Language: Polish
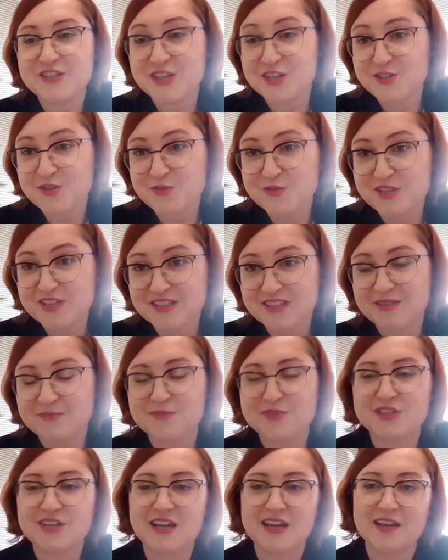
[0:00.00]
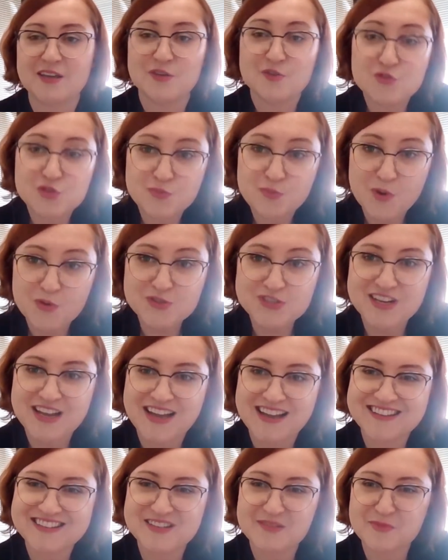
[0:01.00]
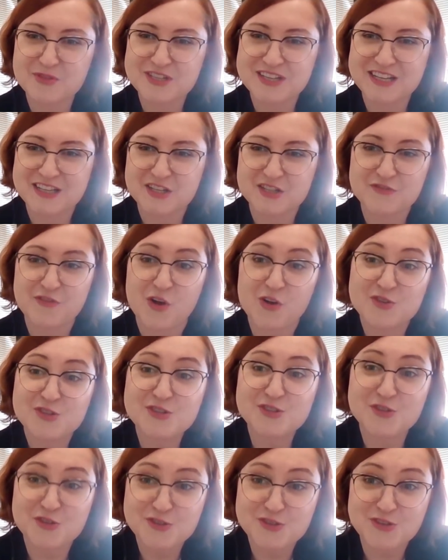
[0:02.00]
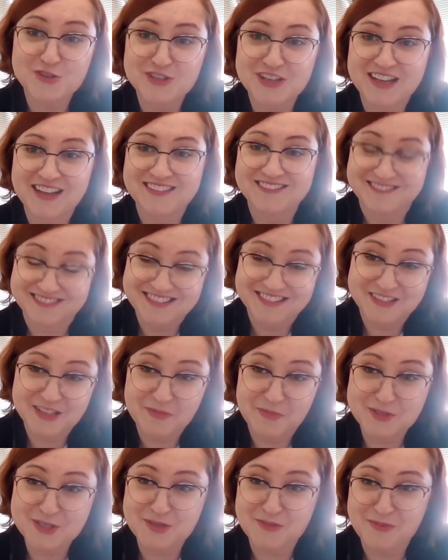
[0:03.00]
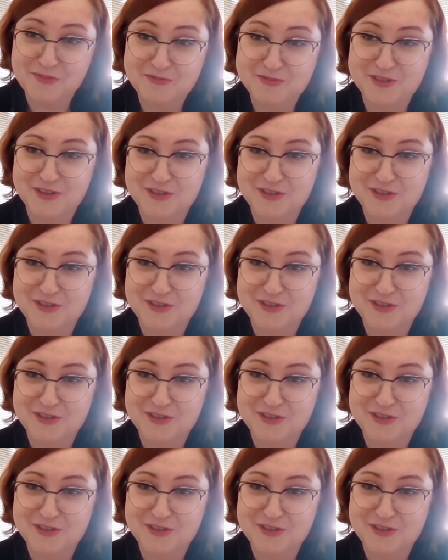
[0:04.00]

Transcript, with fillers: cieszą się tym, że już można, że można też wchodzić do środka tym osobom,